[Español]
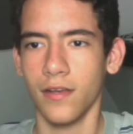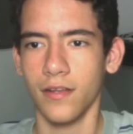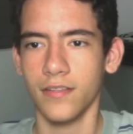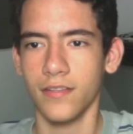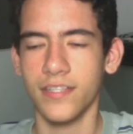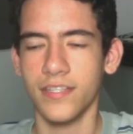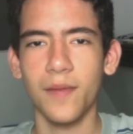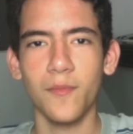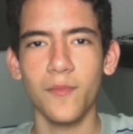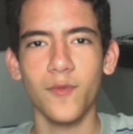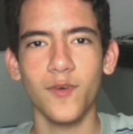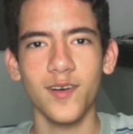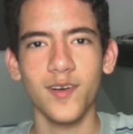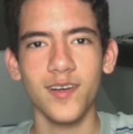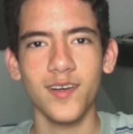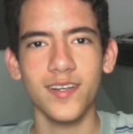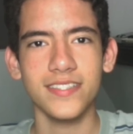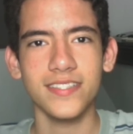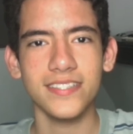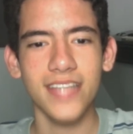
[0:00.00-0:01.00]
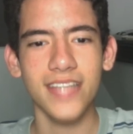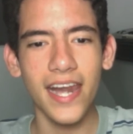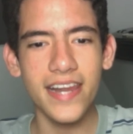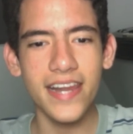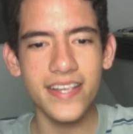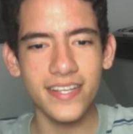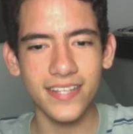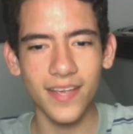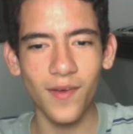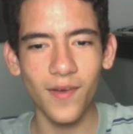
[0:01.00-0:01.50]
Chamo, se ha
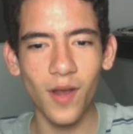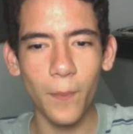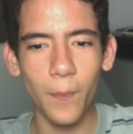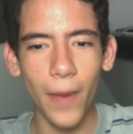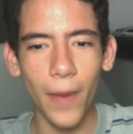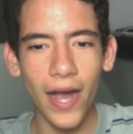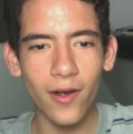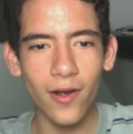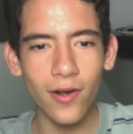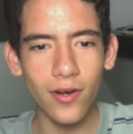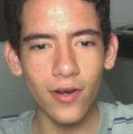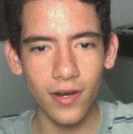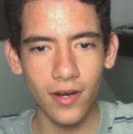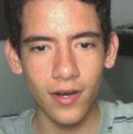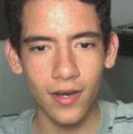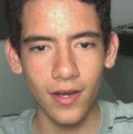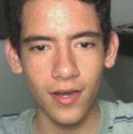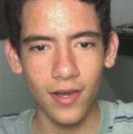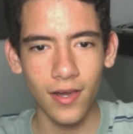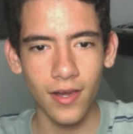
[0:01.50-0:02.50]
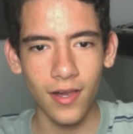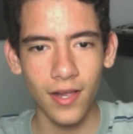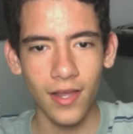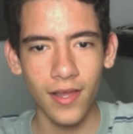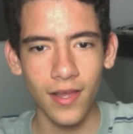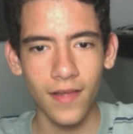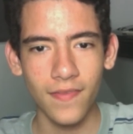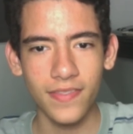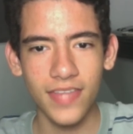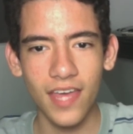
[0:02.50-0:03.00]
rechazado el pago
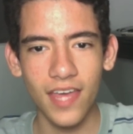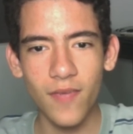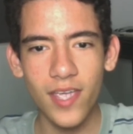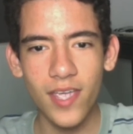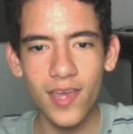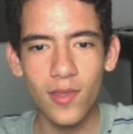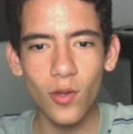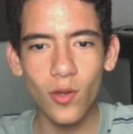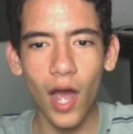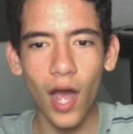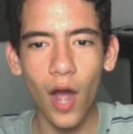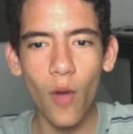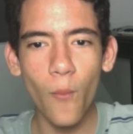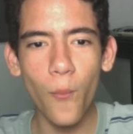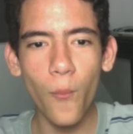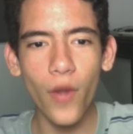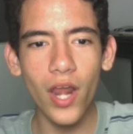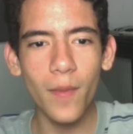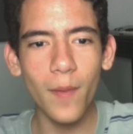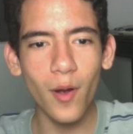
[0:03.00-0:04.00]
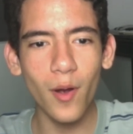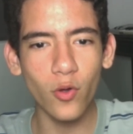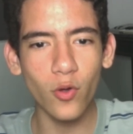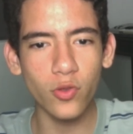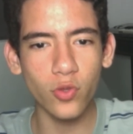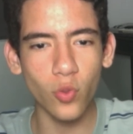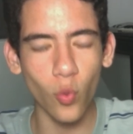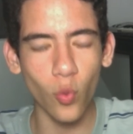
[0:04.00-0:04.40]
debido a un problema con tu